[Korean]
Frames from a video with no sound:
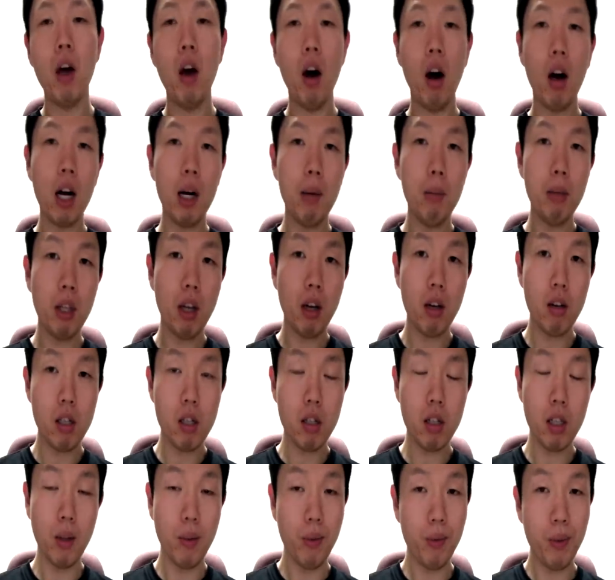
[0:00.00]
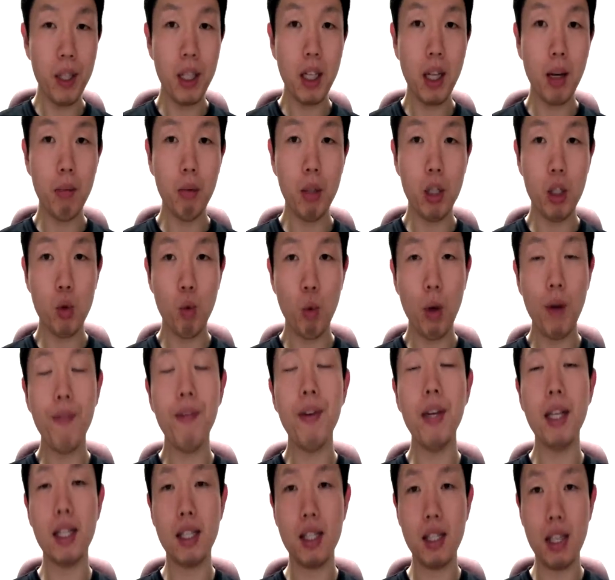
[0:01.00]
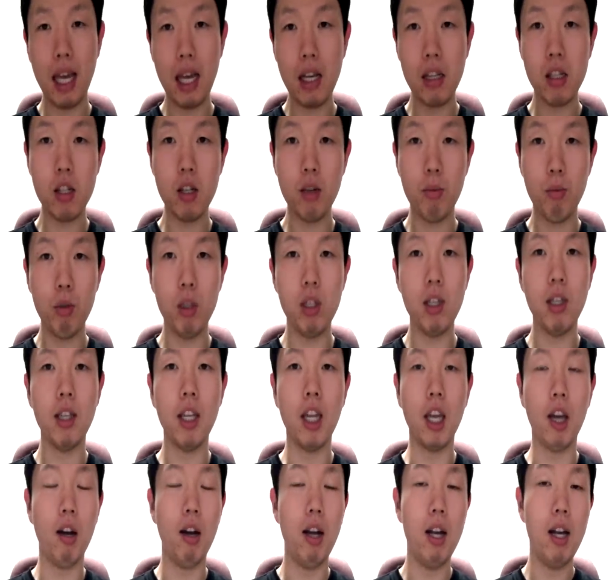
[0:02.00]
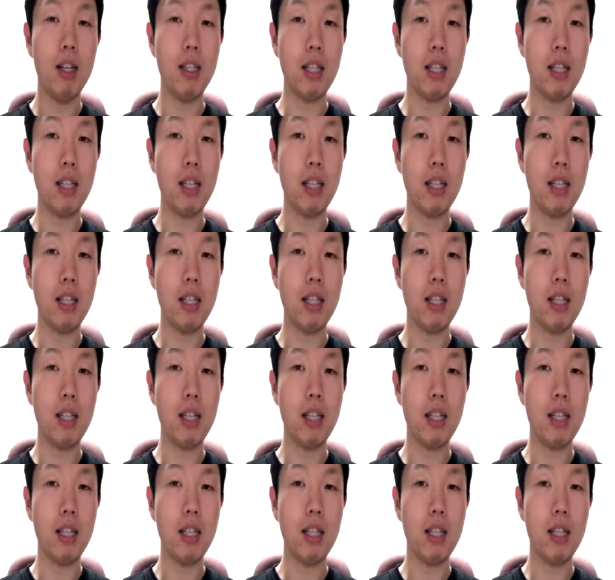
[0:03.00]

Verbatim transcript: 아까 면 대건씨 그냥 fit 하면 되지. 왜 fits, s를 붙이는데요?